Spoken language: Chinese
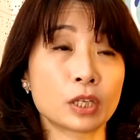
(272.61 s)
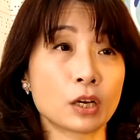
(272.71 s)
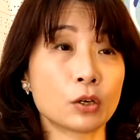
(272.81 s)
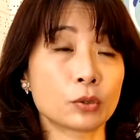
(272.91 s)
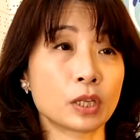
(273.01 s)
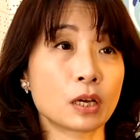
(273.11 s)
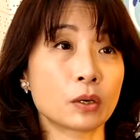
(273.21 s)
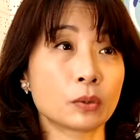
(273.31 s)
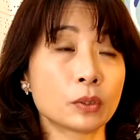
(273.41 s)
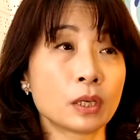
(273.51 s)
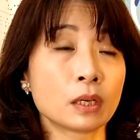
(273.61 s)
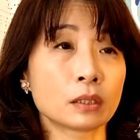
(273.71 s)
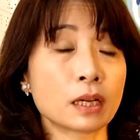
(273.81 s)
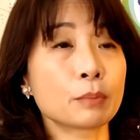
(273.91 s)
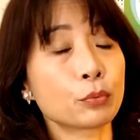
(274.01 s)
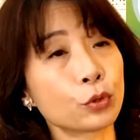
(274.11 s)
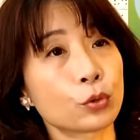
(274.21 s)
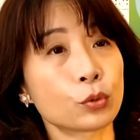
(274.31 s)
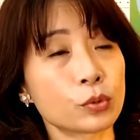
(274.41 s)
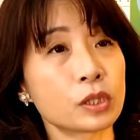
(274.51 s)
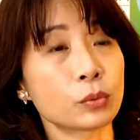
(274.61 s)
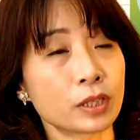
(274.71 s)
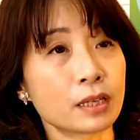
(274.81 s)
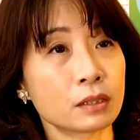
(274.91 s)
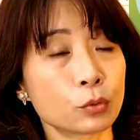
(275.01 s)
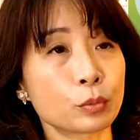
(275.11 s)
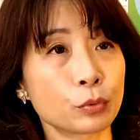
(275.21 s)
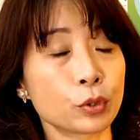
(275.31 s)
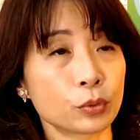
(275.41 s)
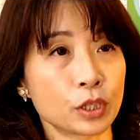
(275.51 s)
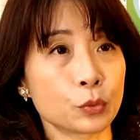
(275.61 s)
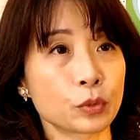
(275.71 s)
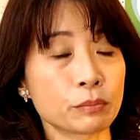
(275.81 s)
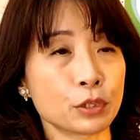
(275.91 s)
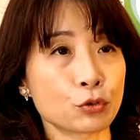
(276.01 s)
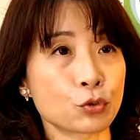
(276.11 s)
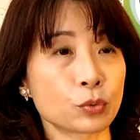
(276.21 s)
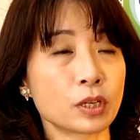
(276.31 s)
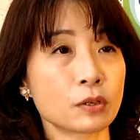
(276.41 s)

然后到当然不同公司我担任过不同的英文秘书，